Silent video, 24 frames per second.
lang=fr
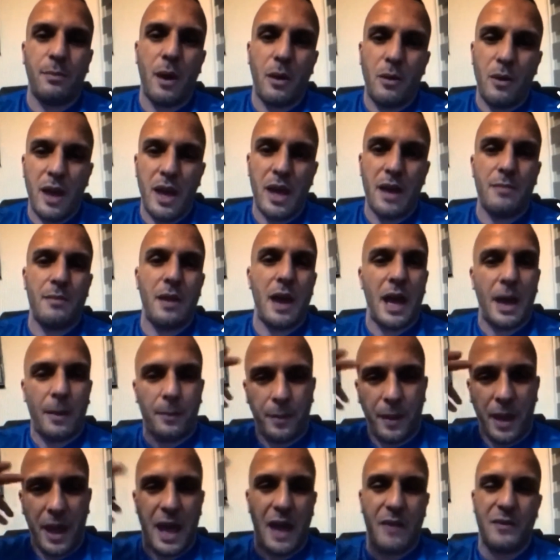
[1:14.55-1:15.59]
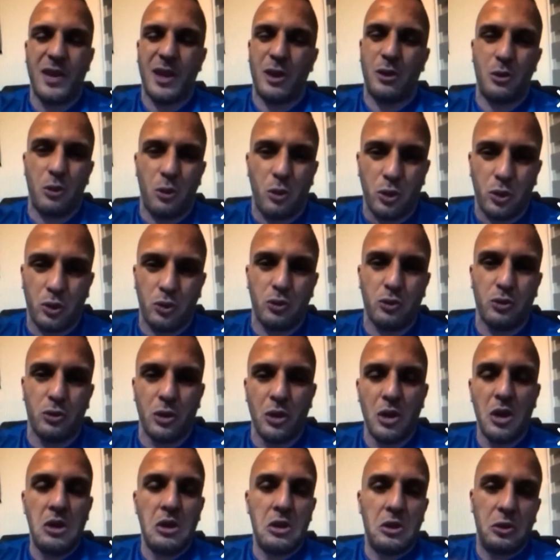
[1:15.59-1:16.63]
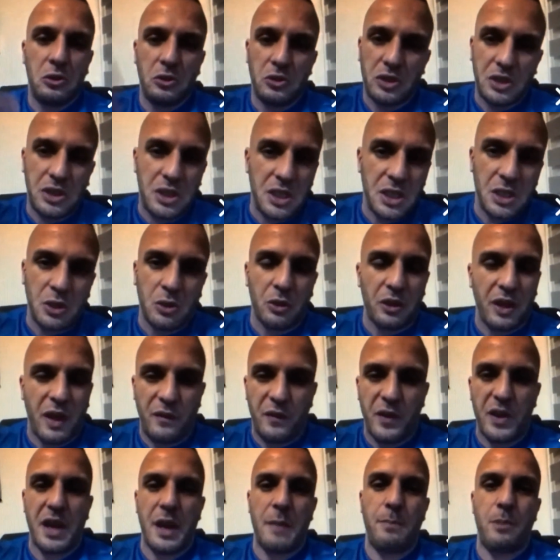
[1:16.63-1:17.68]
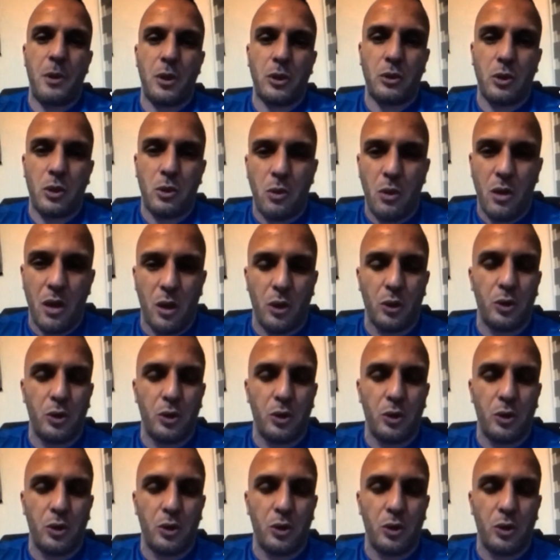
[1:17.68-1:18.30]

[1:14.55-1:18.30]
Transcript: Bah ouais, bah après, avec le recul, on se dit qu'on a fait n'importe quoi.